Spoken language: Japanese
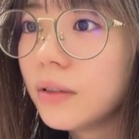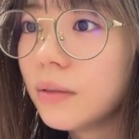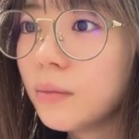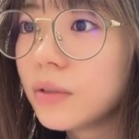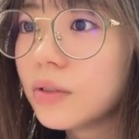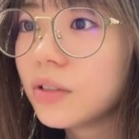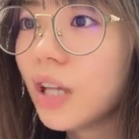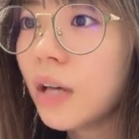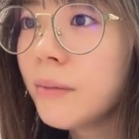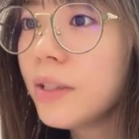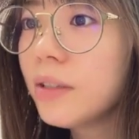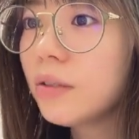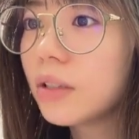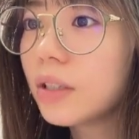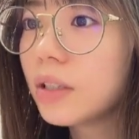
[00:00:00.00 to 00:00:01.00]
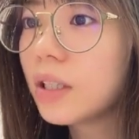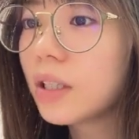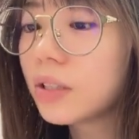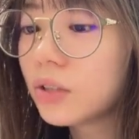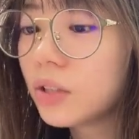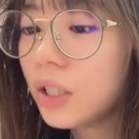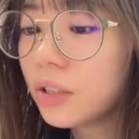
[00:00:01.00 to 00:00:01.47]
別にダメとなん
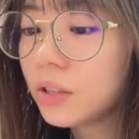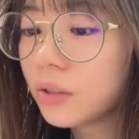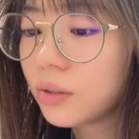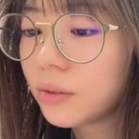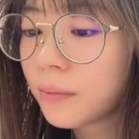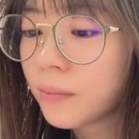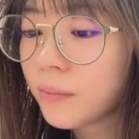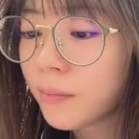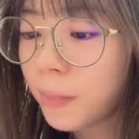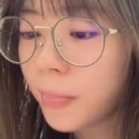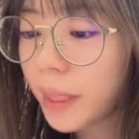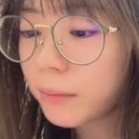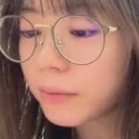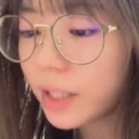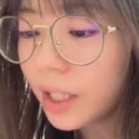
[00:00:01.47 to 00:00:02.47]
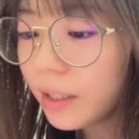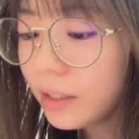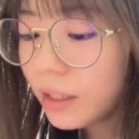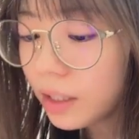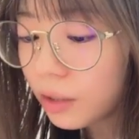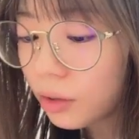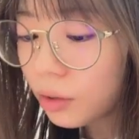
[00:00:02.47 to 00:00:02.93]
かそのなんていうの多分ダイ
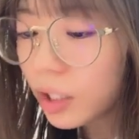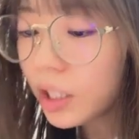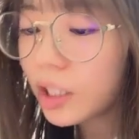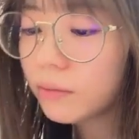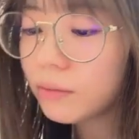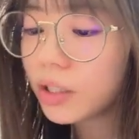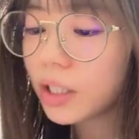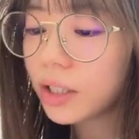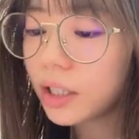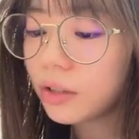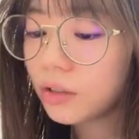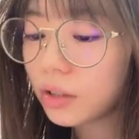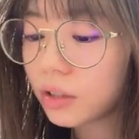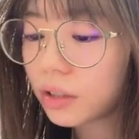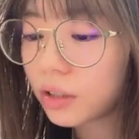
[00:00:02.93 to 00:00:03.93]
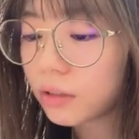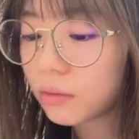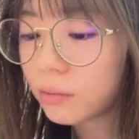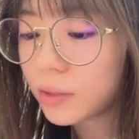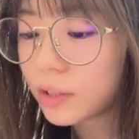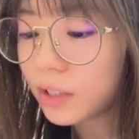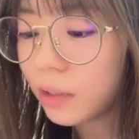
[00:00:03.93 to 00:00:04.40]
エットとかには向かないよってだけだと
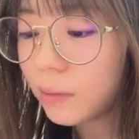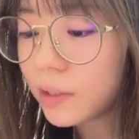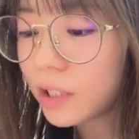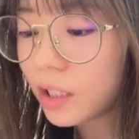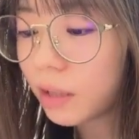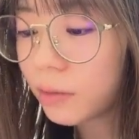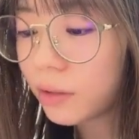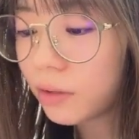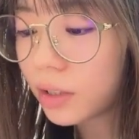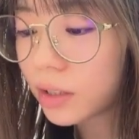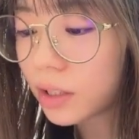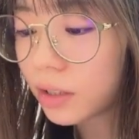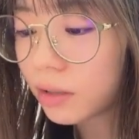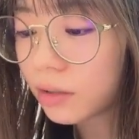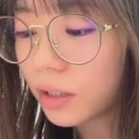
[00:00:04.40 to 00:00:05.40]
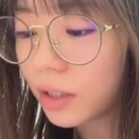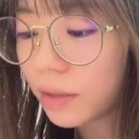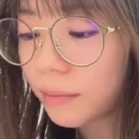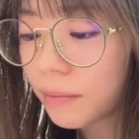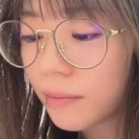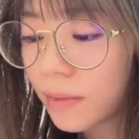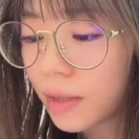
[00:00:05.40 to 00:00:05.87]
思う別に食べちゃダメとかじゃなくて
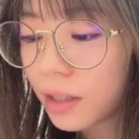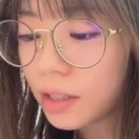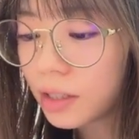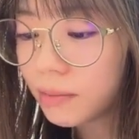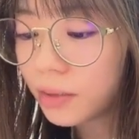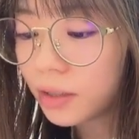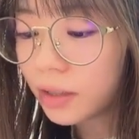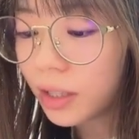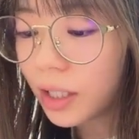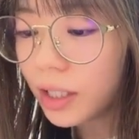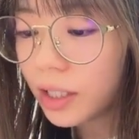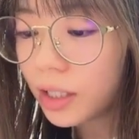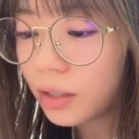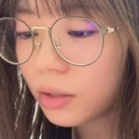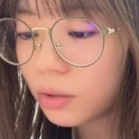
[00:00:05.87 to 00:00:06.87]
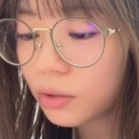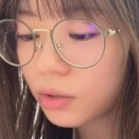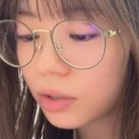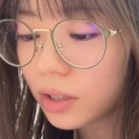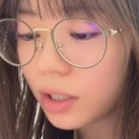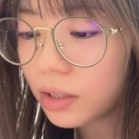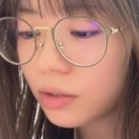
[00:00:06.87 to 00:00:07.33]
シンプルダイエットと
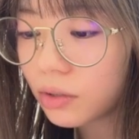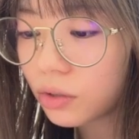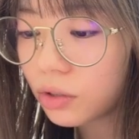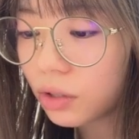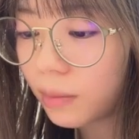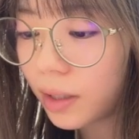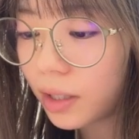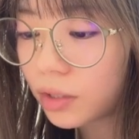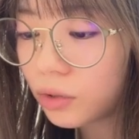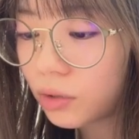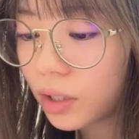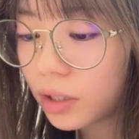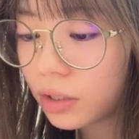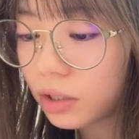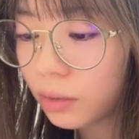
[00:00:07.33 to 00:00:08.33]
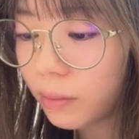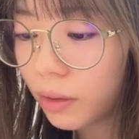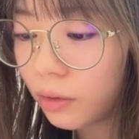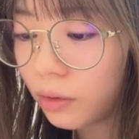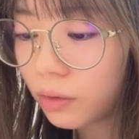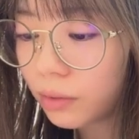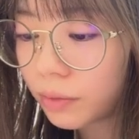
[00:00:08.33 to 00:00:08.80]
してそのそば腸活そ
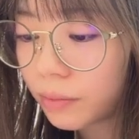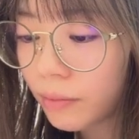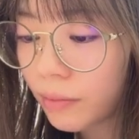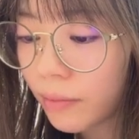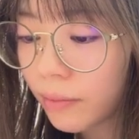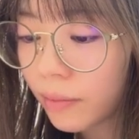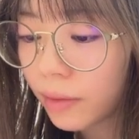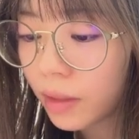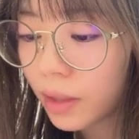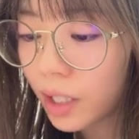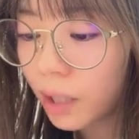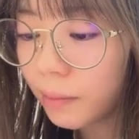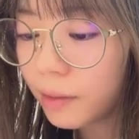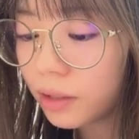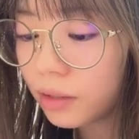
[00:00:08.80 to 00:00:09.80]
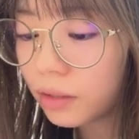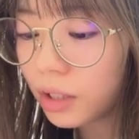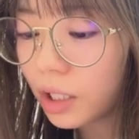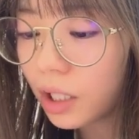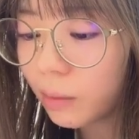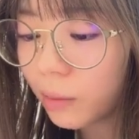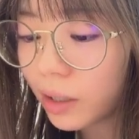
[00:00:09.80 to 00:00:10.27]
ばを食べるの
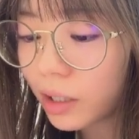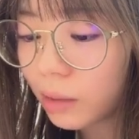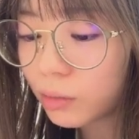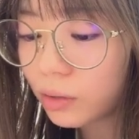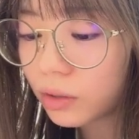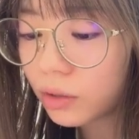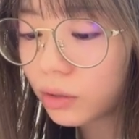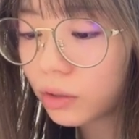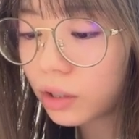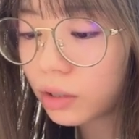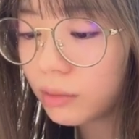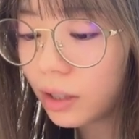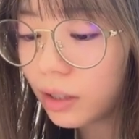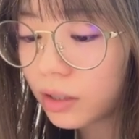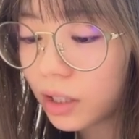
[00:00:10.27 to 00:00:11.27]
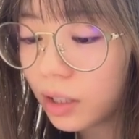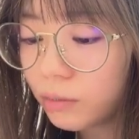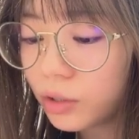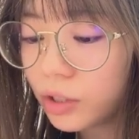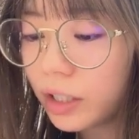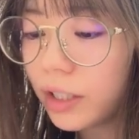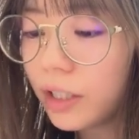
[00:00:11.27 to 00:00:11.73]
であれば多分その組み合わせが
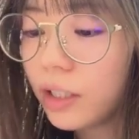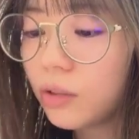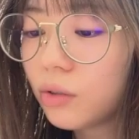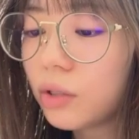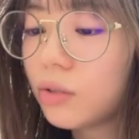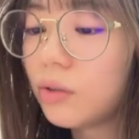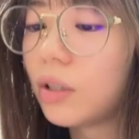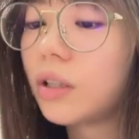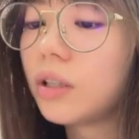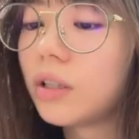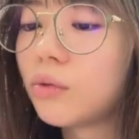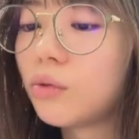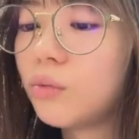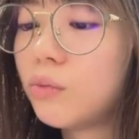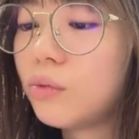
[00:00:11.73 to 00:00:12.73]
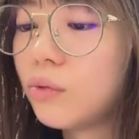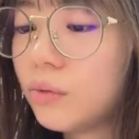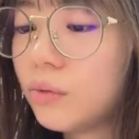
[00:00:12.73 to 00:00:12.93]
向いてないよっていうだけだと思う